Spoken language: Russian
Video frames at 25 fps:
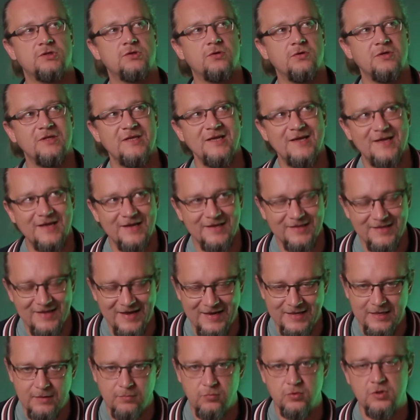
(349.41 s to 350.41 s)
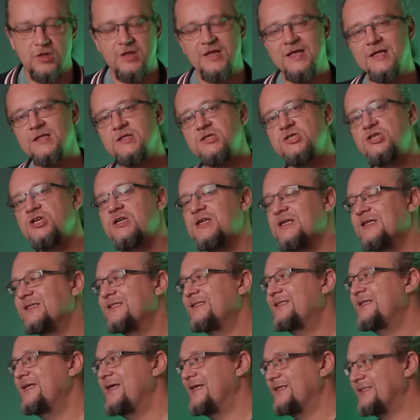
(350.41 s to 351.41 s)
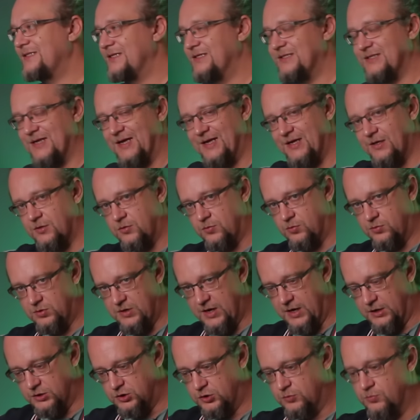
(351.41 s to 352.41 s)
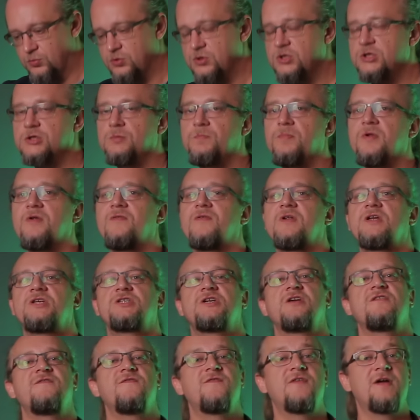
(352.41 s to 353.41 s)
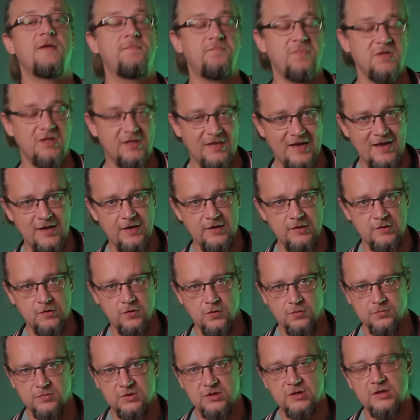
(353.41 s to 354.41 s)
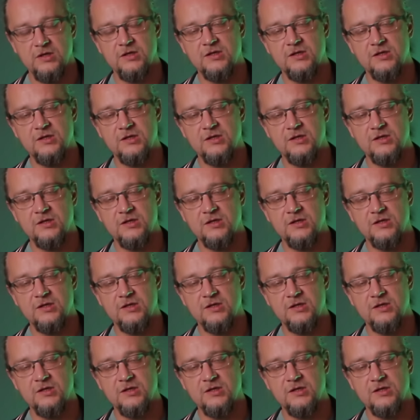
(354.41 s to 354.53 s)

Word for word: что ты когда-нибудь лет через 10 эту дачу будешь превращать в капитальный дом,